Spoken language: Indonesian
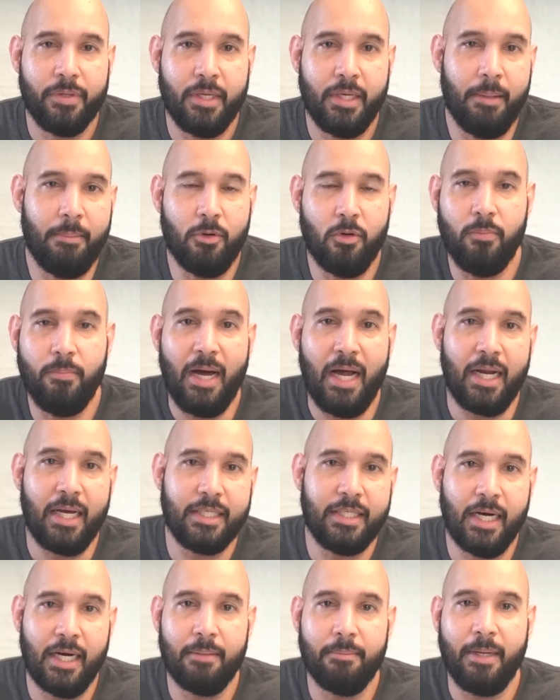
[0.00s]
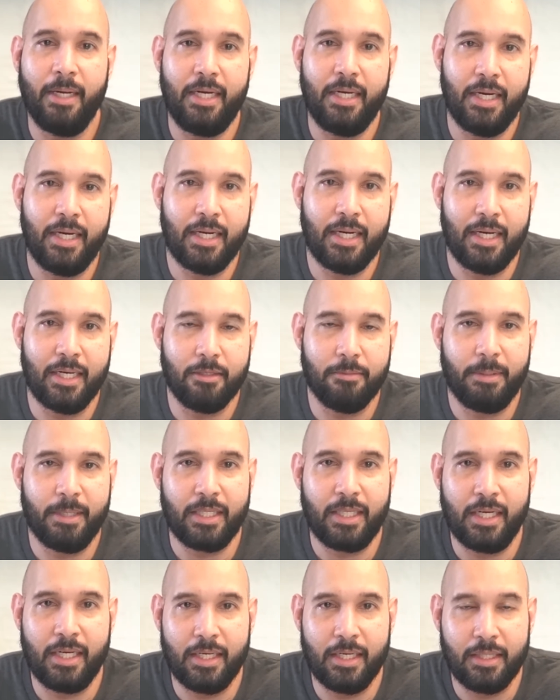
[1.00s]
Ya berubahlah, jangan main dengan garis
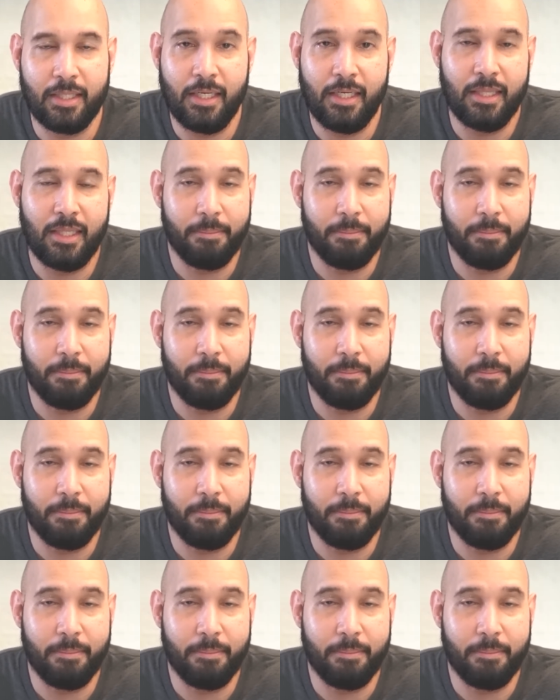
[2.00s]
pertahanan yang tinggi.